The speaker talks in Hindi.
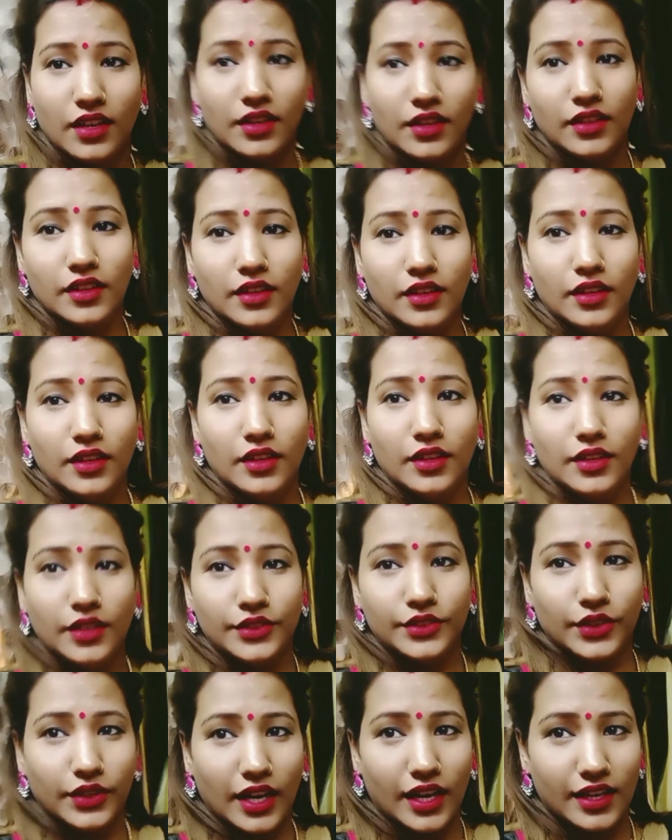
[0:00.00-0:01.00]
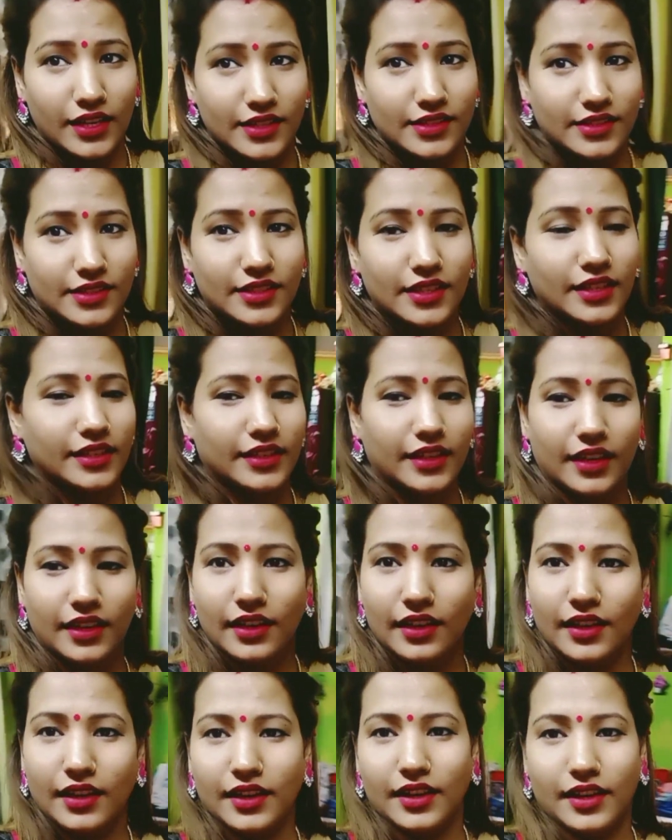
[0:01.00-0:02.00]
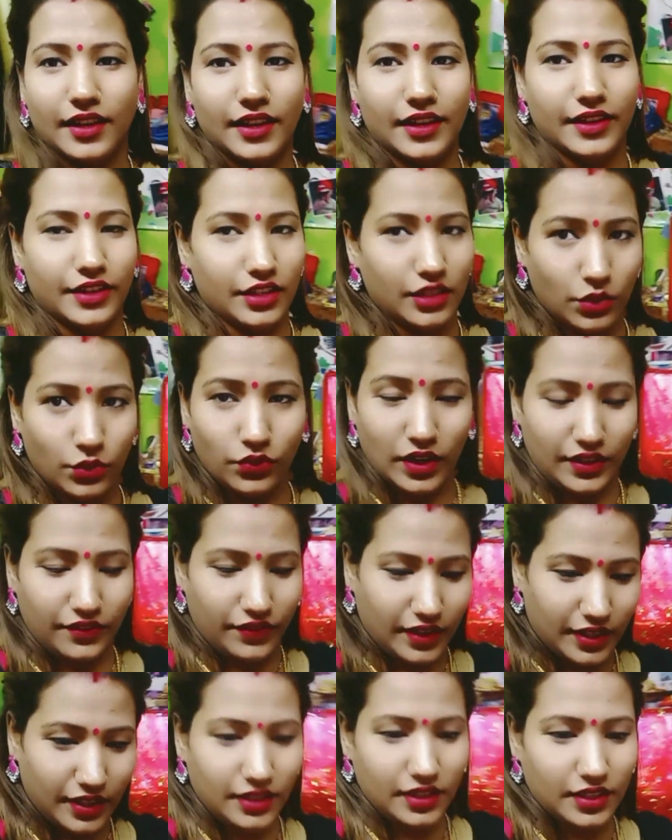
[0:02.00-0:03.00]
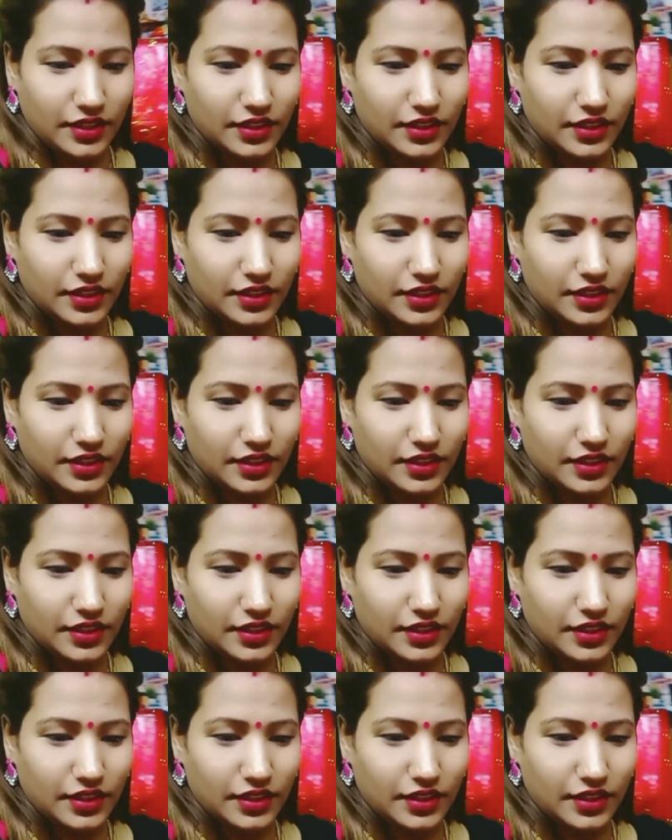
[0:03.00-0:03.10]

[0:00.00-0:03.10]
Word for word: जाता है तो गाइज यहाँ लगा है न्यू वाईफाई